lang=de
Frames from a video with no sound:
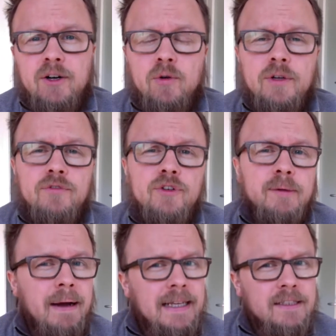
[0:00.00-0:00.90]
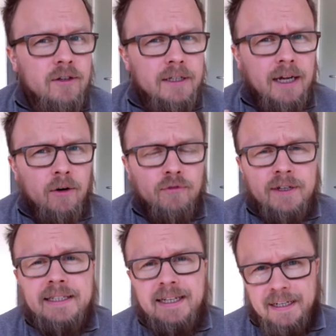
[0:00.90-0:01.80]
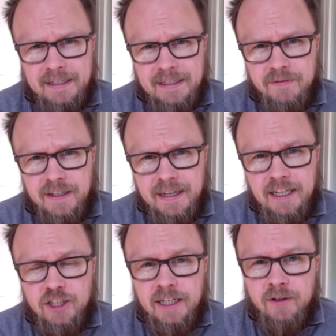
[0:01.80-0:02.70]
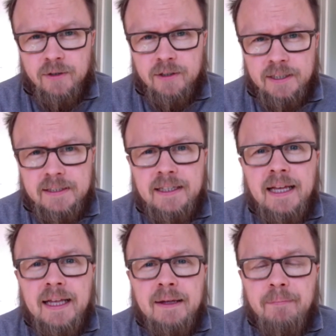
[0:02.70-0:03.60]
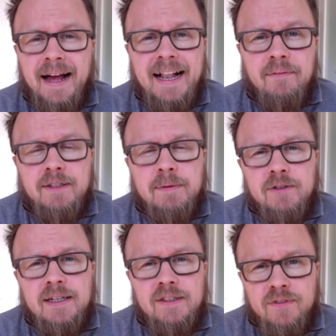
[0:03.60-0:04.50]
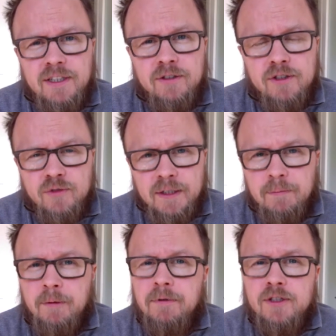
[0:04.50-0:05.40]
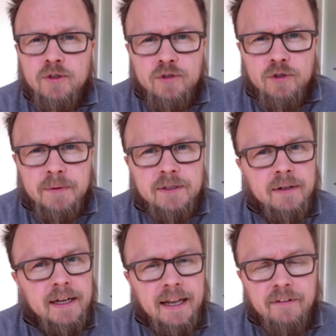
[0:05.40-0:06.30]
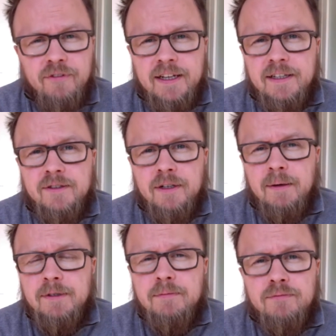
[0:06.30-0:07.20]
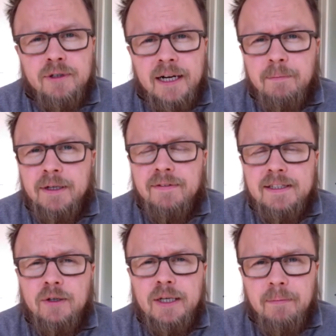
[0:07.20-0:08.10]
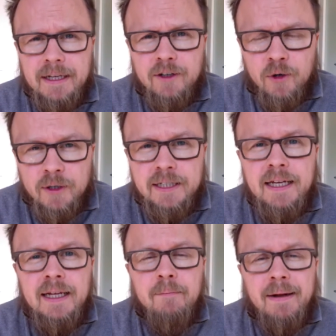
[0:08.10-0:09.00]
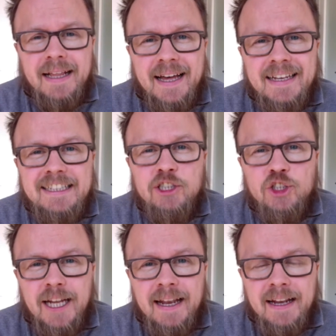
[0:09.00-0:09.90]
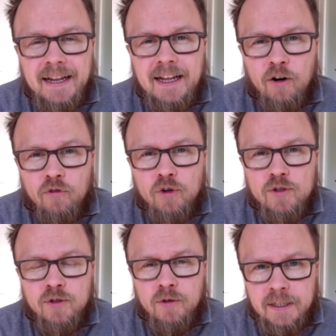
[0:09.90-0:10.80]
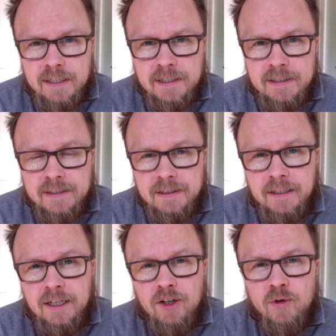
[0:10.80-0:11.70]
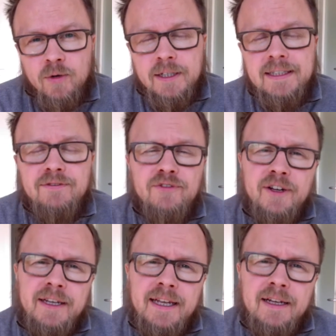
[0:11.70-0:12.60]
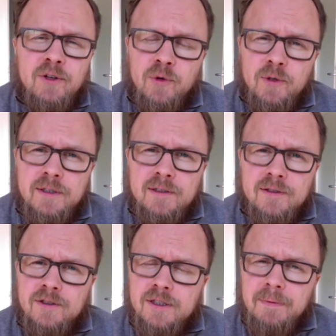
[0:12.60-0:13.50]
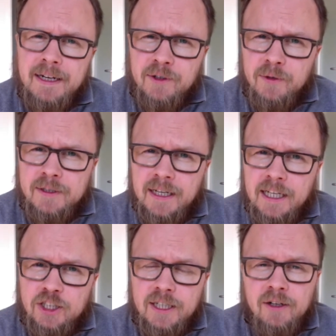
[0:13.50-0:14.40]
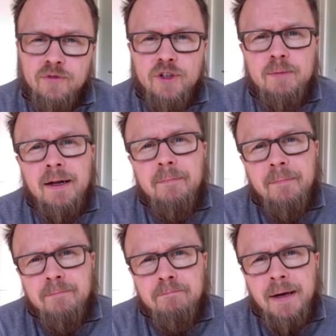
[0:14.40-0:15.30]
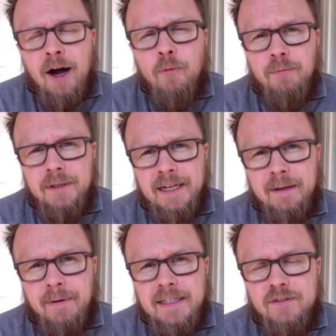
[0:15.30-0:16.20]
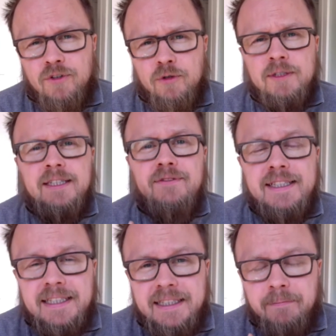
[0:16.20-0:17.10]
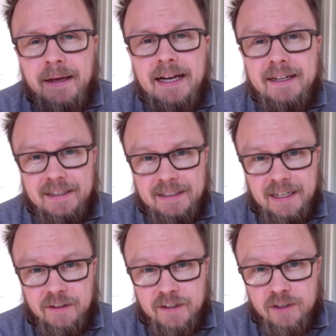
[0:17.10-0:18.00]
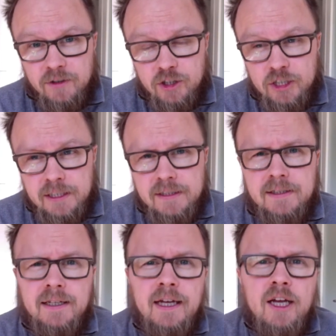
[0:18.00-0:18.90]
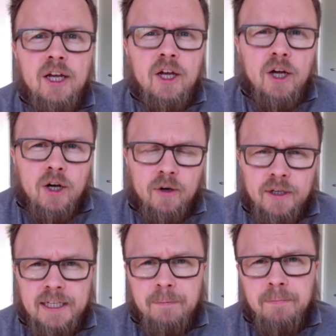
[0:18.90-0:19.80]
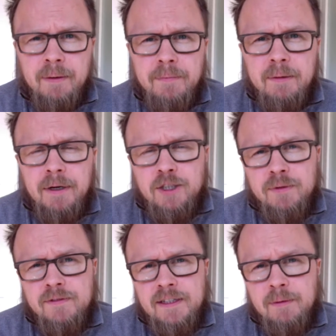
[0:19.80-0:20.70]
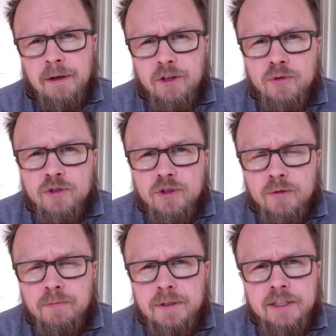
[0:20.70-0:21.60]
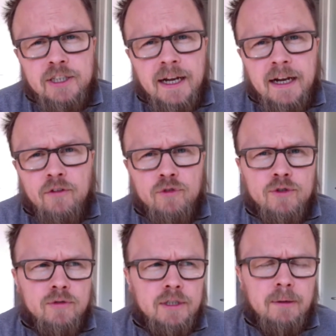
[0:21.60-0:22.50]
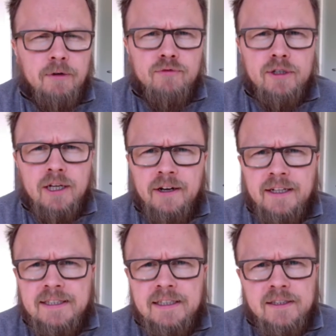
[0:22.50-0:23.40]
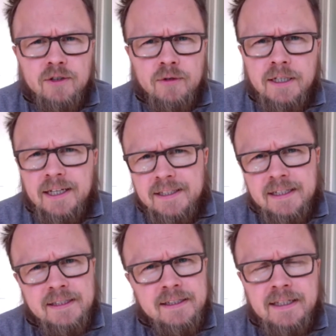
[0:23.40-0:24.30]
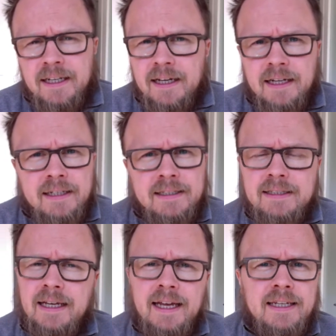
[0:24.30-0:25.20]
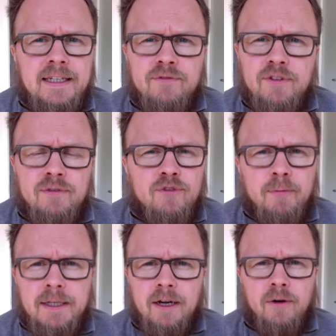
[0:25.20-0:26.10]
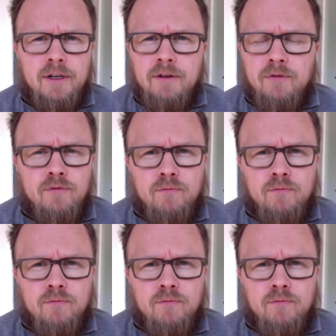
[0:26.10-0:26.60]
und für die meisten Leute auch wirklich keine nennenswerte Einschränkung ist, bei allem, was man so als Video streamt, ob das YouTube ist oder Netflix oder Amazon Prime oder was auch immer ihr guckt, man kann die Standardauflösung runtersetzen. Und von der größten zur zweitgrößten Einstellung würde ich mal behaupten, die allermeisten von uns, jedenfalls ich, merke das gar nicht, was der Unterschied ist. Und ich habe bei mir beispielsweise bei YouTube die Standardauflösung, ich glaube, auf 360 runtergesetzt etc. Das reicht irgendwie für mich auch in